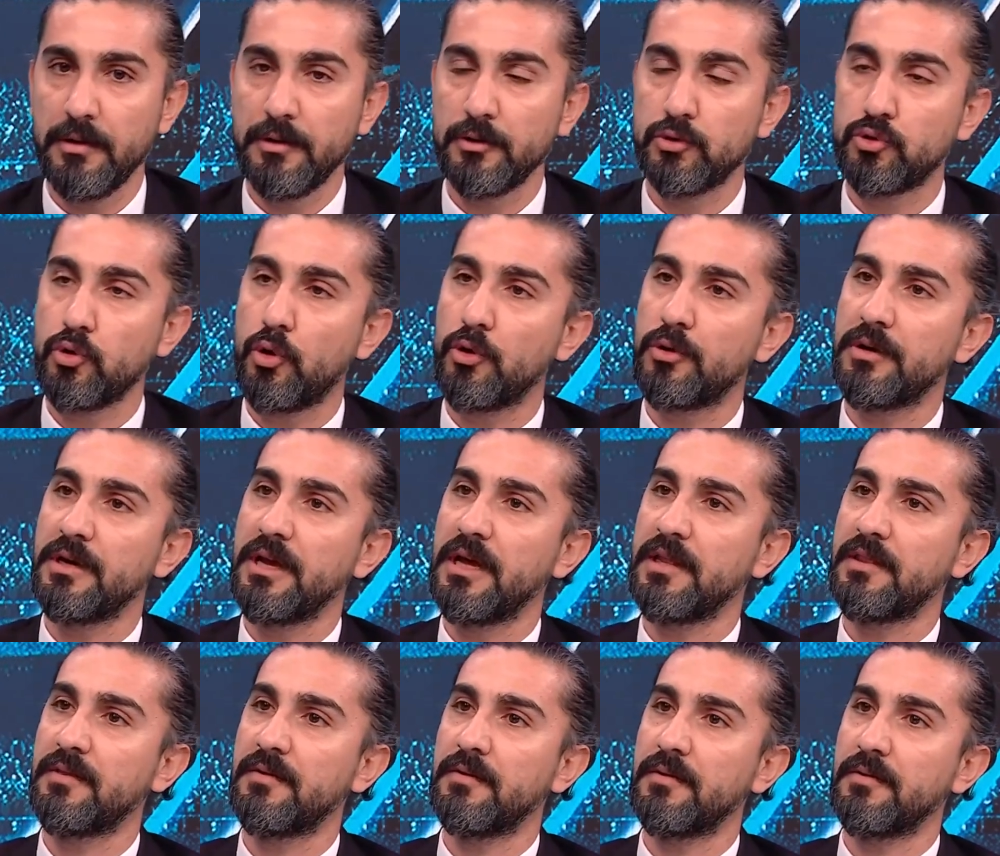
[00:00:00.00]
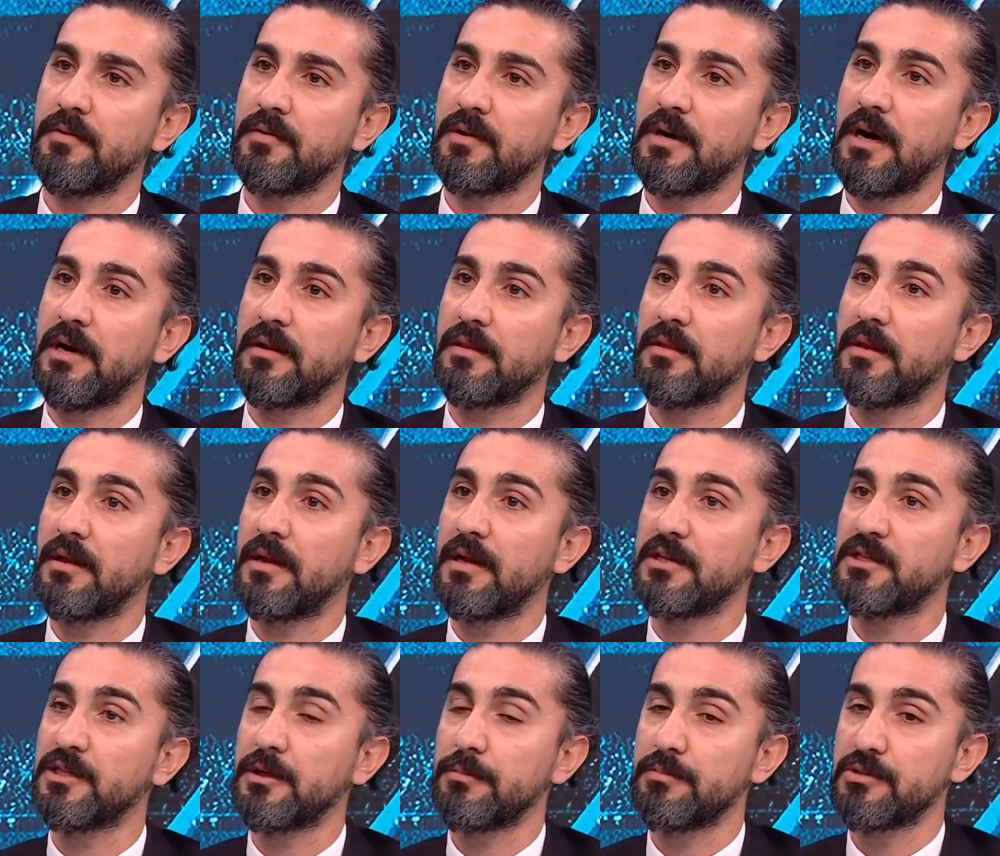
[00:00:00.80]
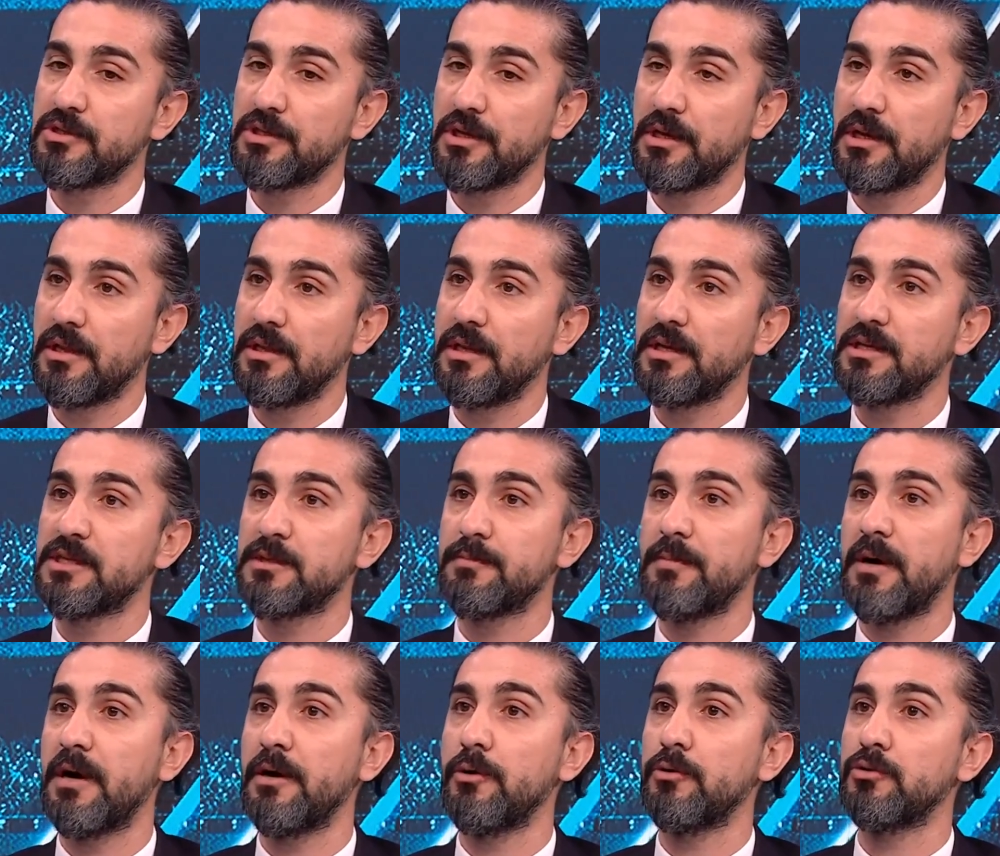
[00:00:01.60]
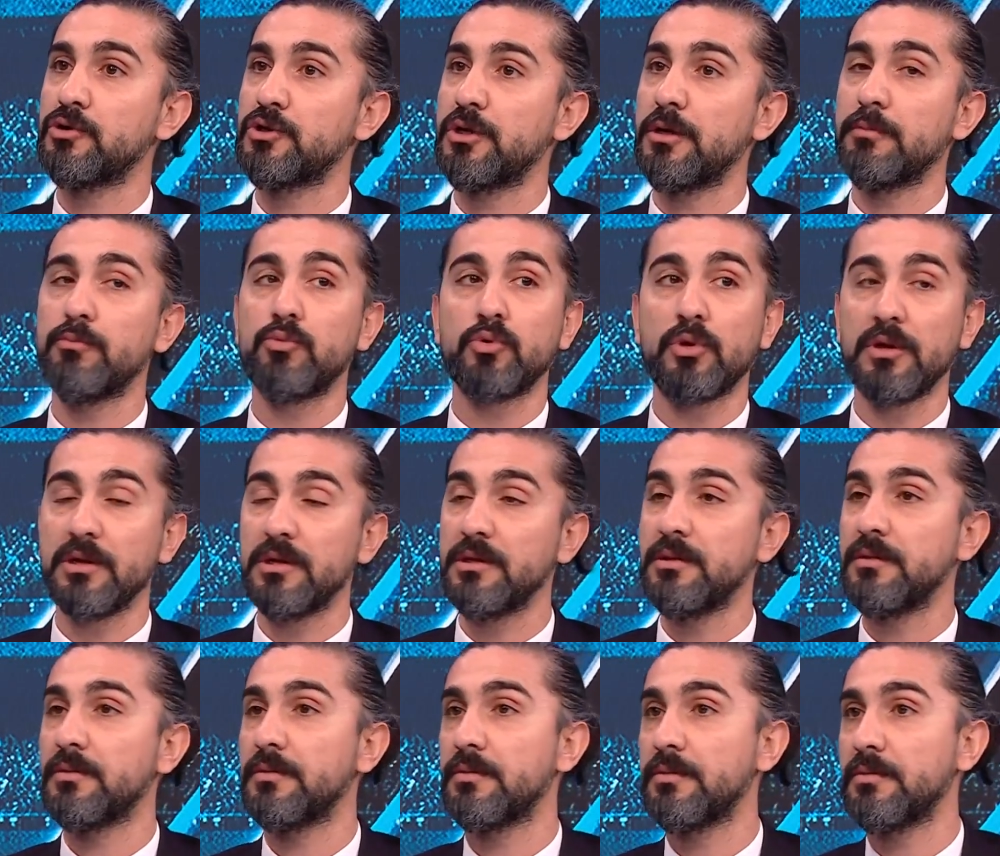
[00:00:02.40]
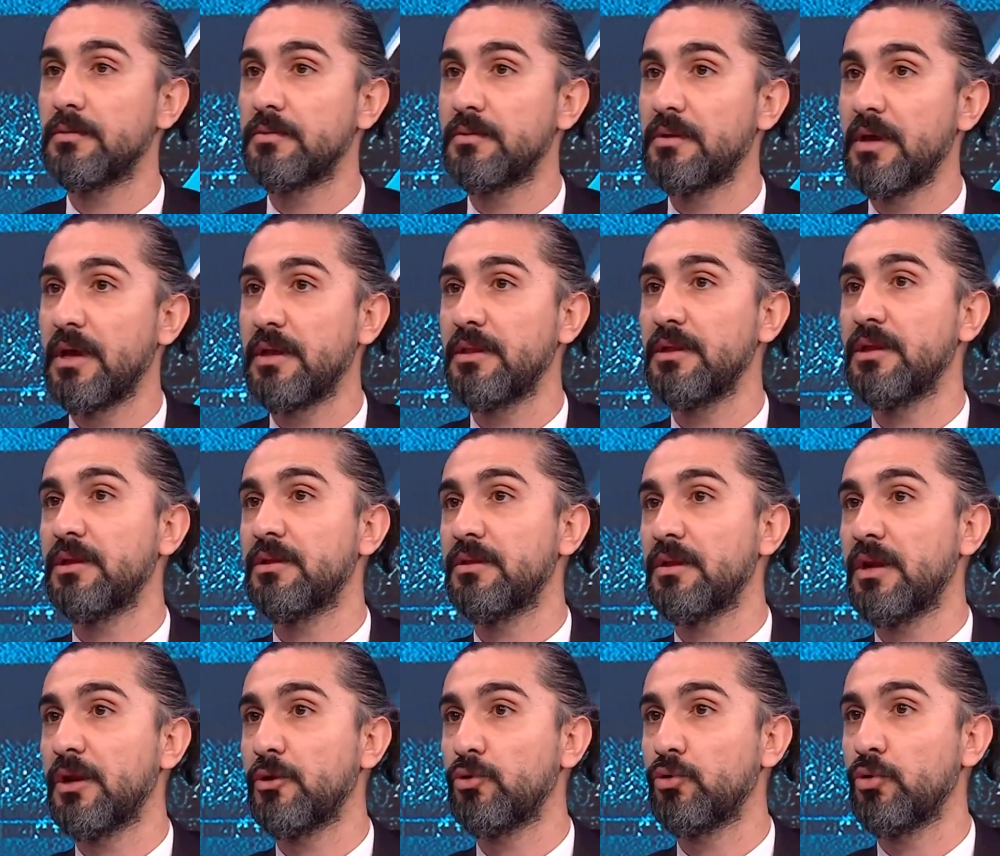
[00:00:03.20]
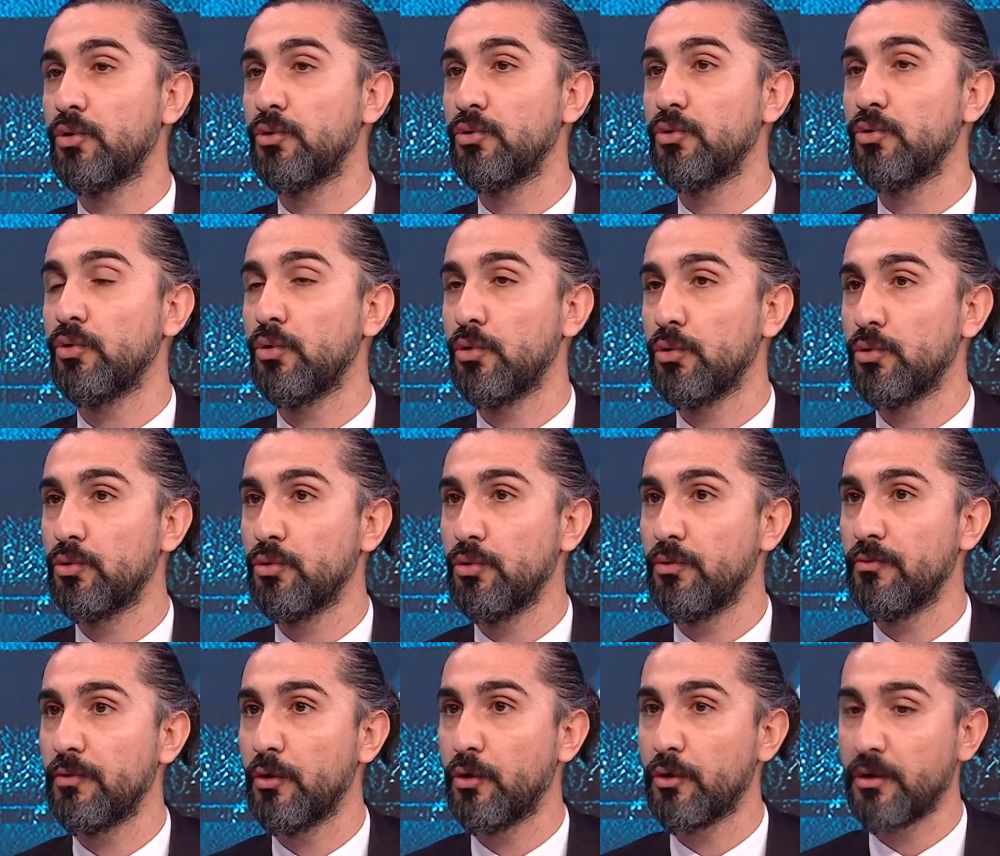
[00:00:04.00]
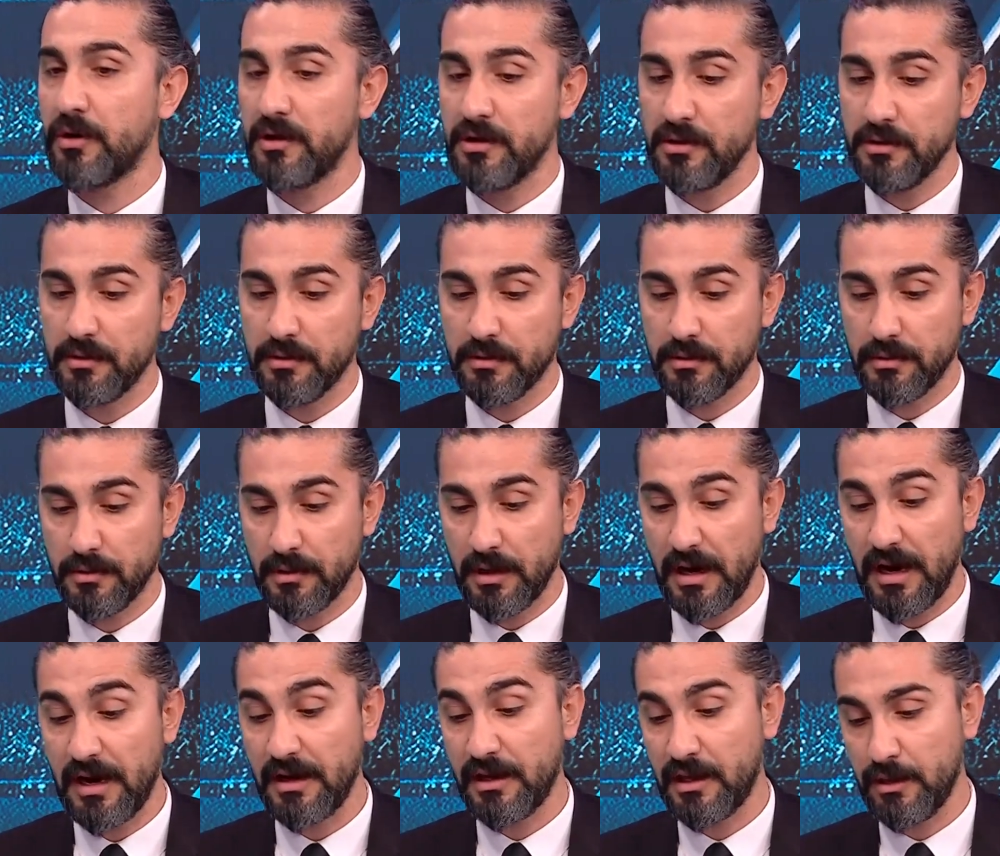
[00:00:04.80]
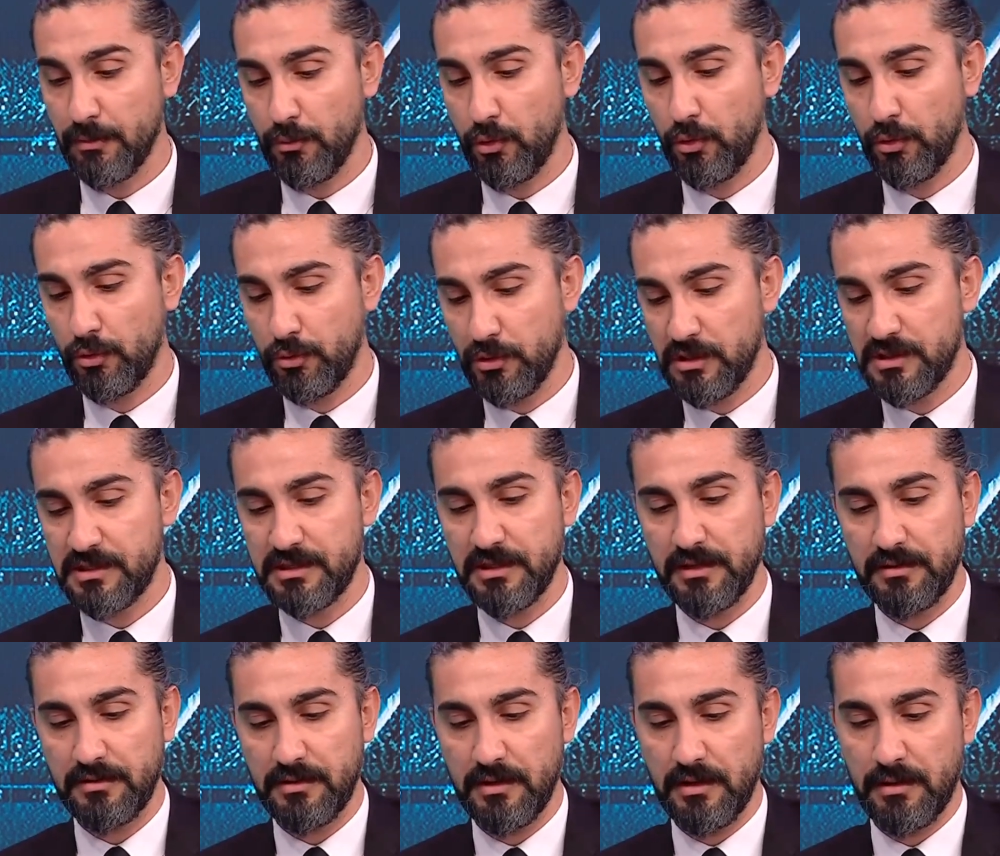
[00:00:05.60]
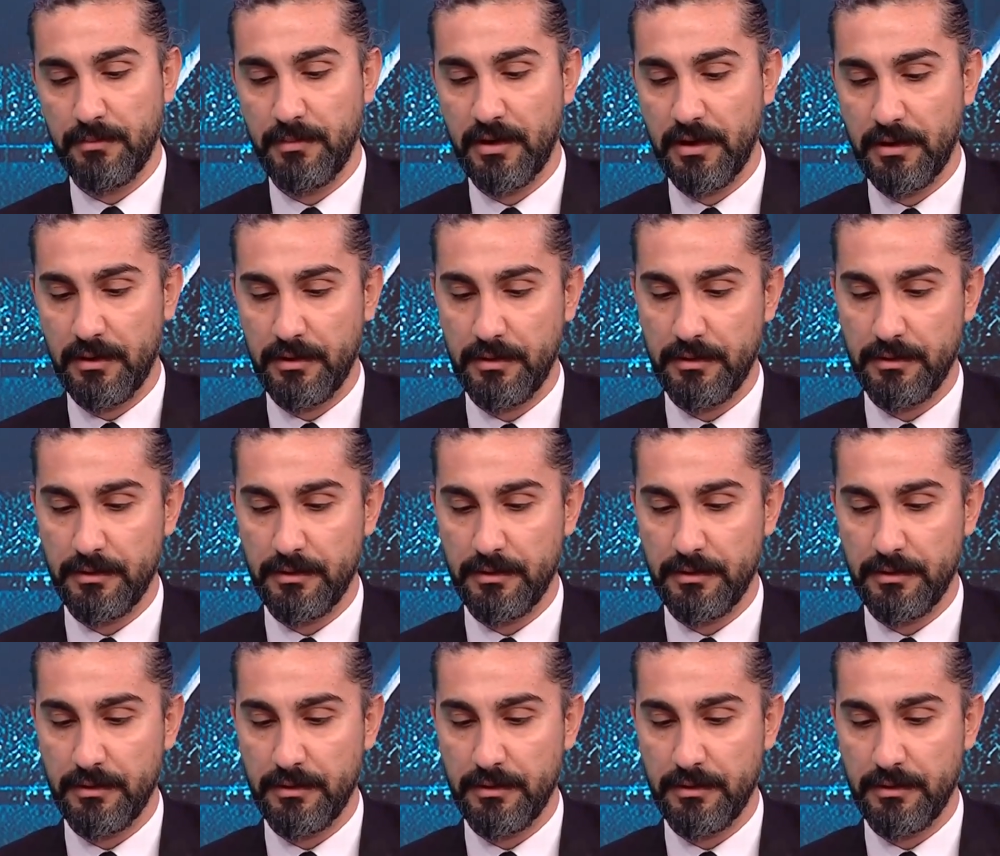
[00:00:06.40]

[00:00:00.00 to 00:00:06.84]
Çok net kartlar açık bir şekilde İsmail Hoca'ya buranın teknik direktörünün olduğu ve oranın hakim olduğu hissettirilmeli.